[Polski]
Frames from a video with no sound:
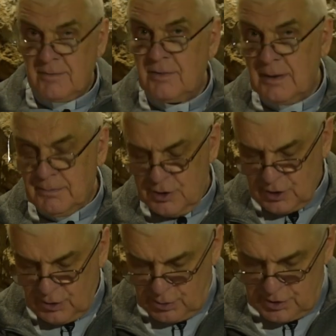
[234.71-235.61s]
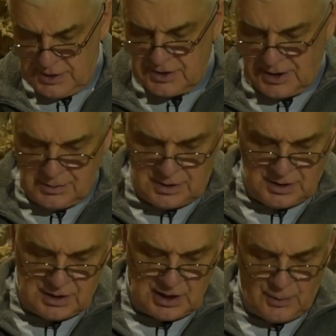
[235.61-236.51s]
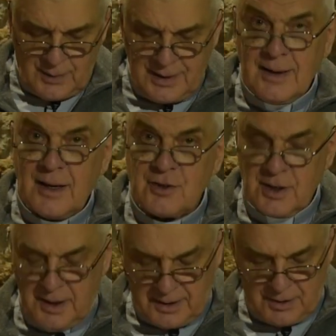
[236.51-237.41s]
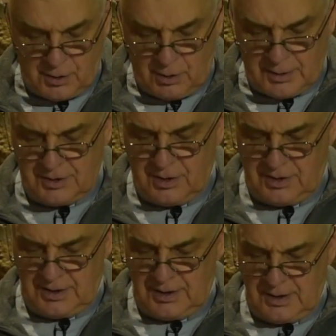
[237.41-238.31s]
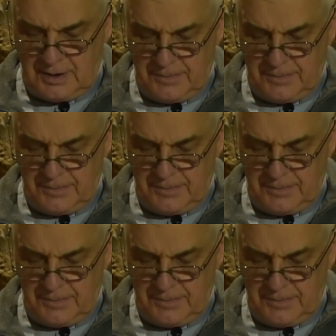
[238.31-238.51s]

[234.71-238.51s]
Wiemy, że różne części ciała inaczej reagują na dotyk.